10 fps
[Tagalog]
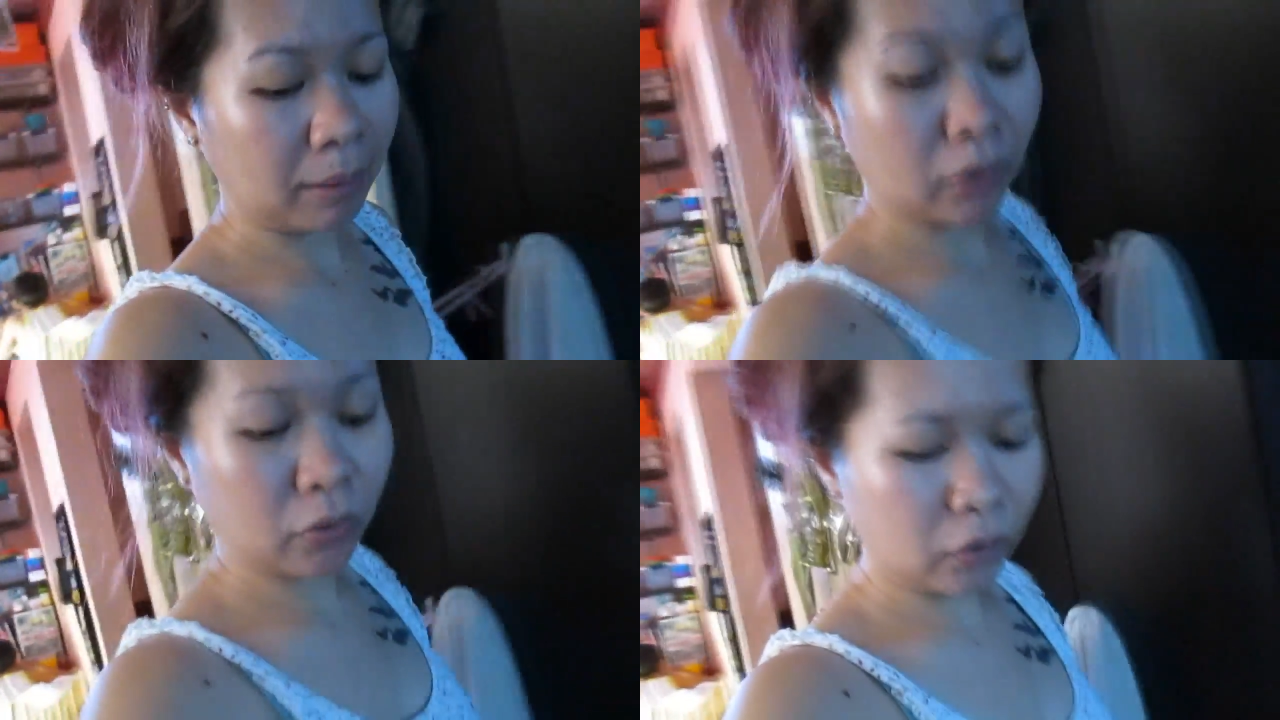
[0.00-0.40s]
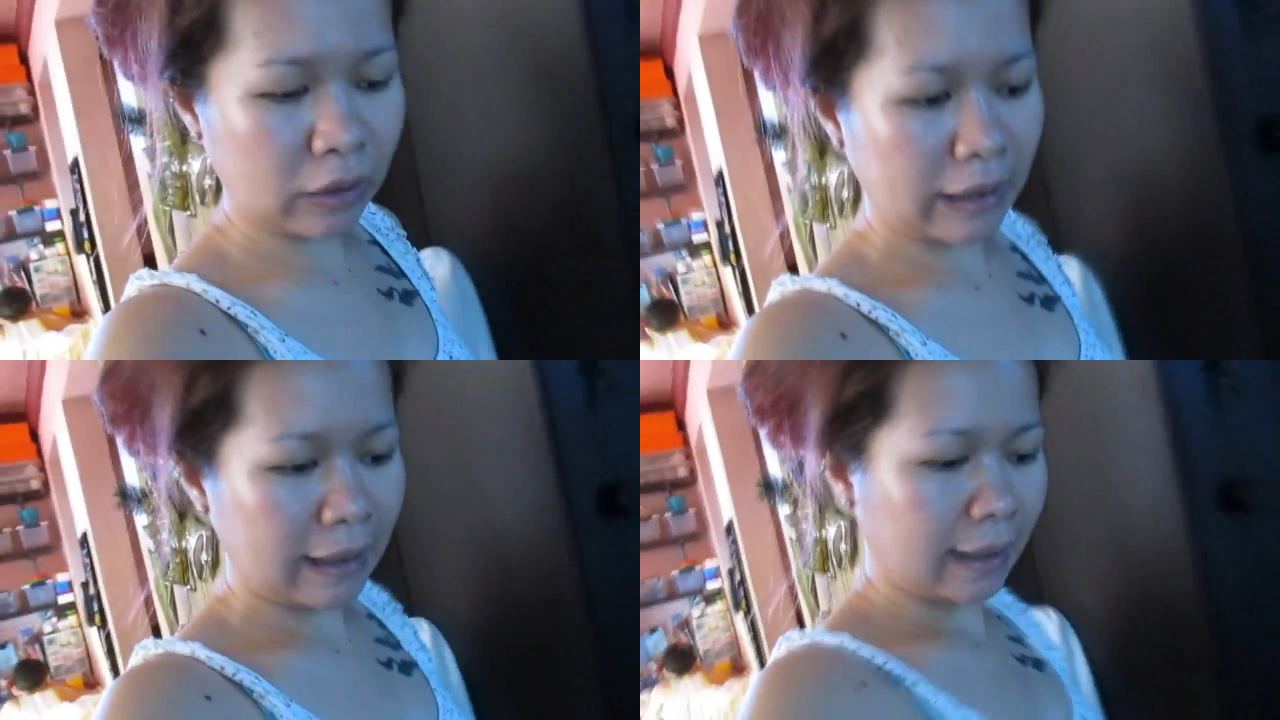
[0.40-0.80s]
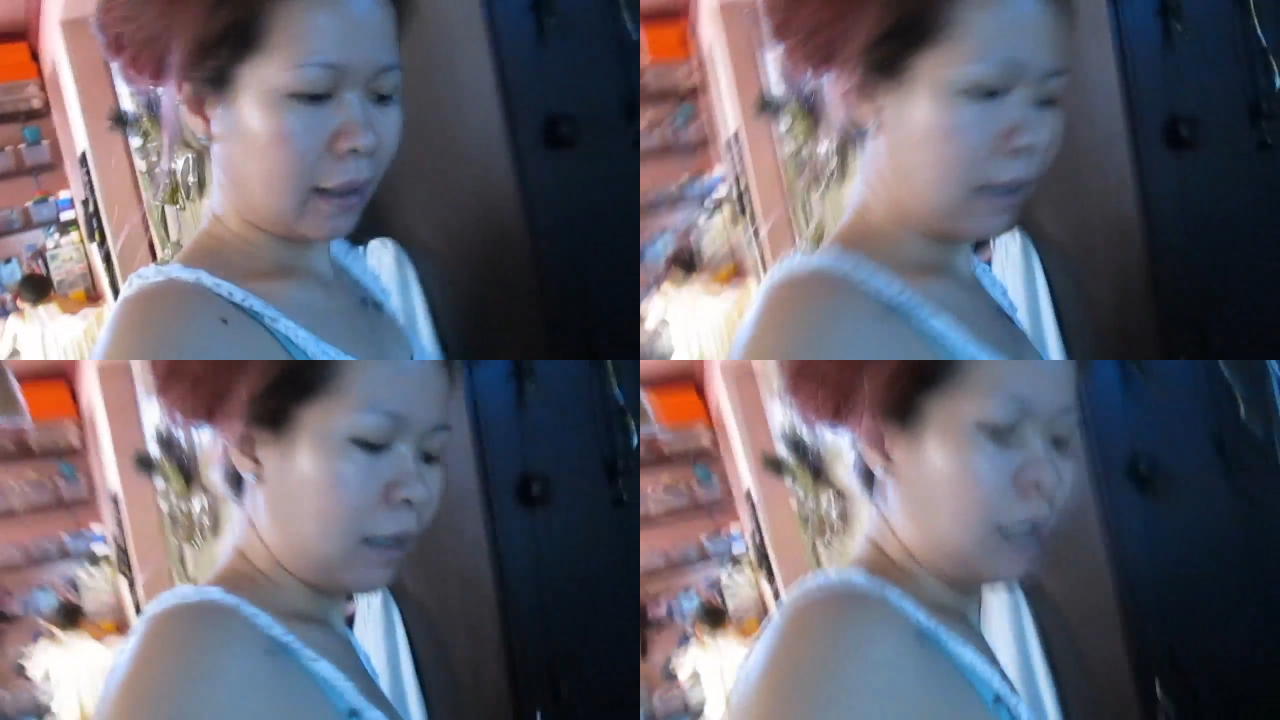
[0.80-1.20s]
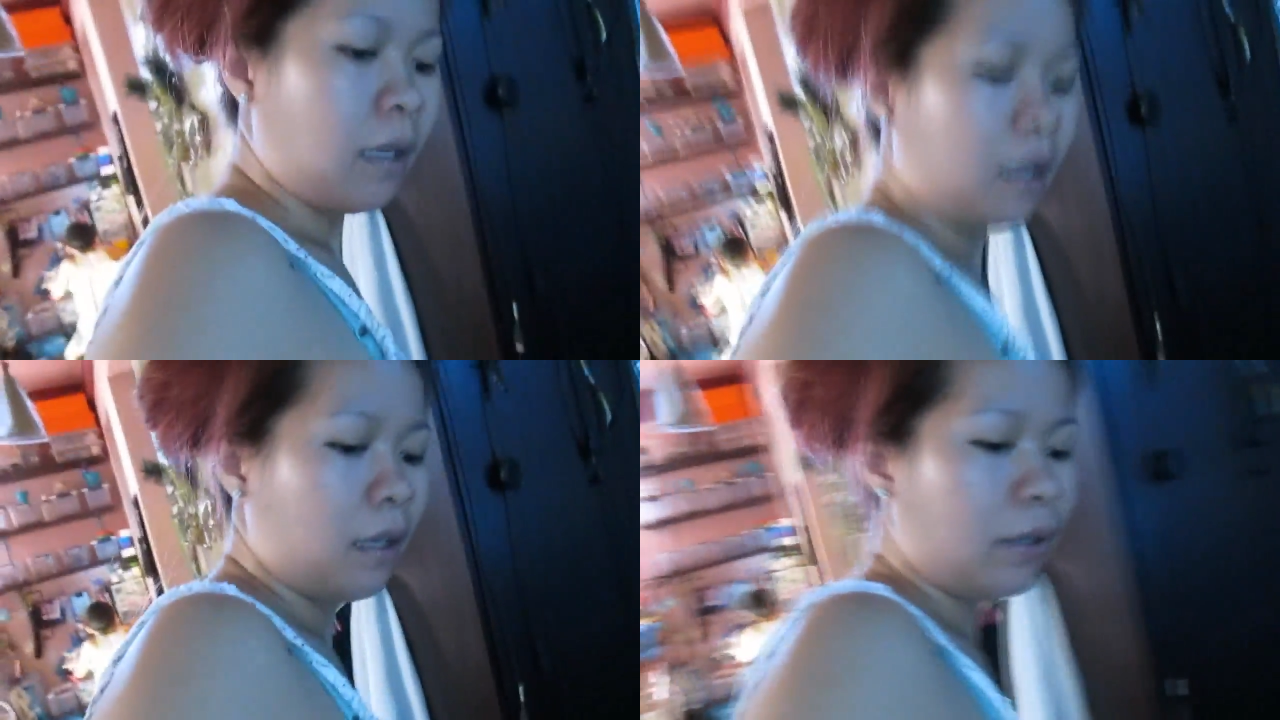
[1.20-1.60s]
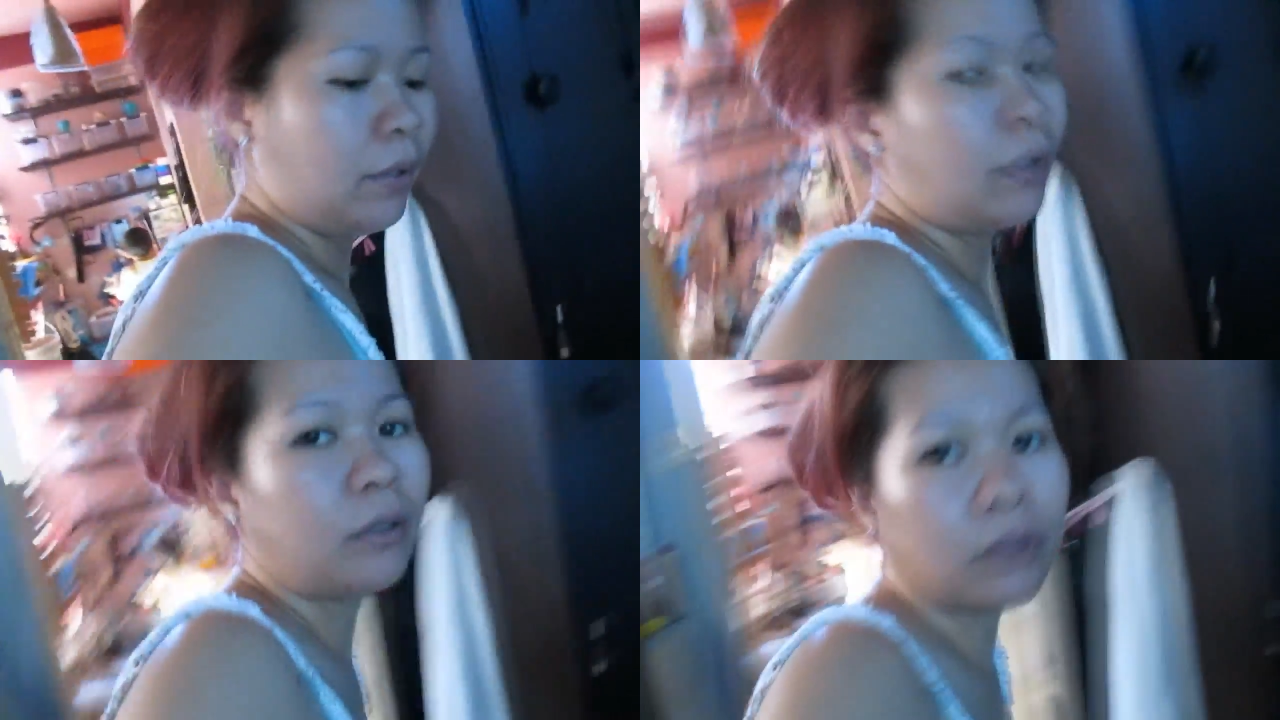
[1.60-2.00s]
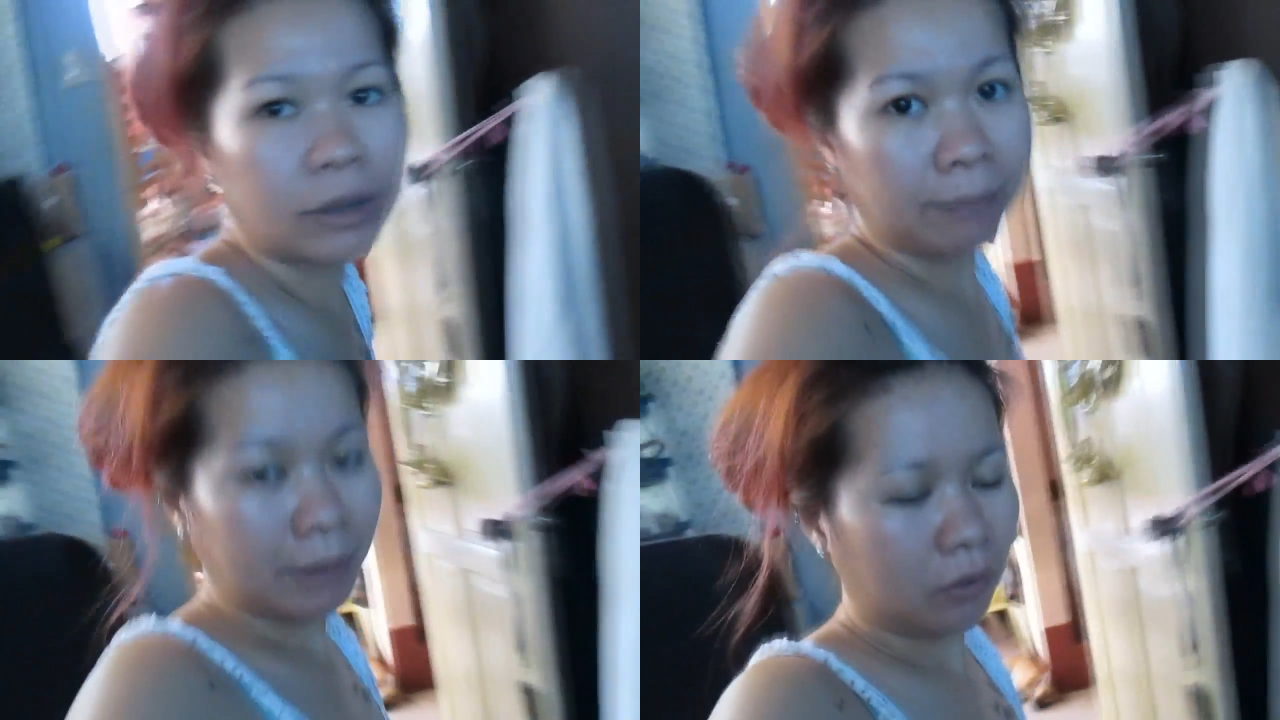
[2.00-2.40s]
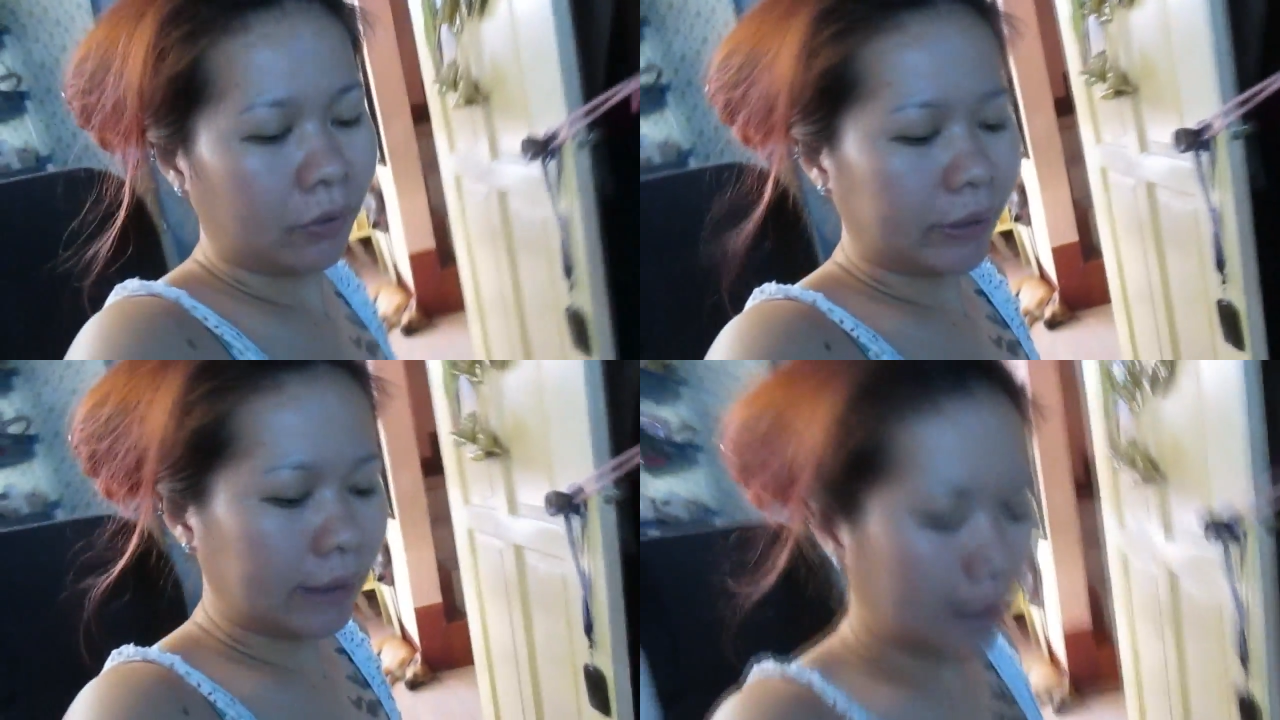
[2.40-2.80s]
panonood ng dun sa may court.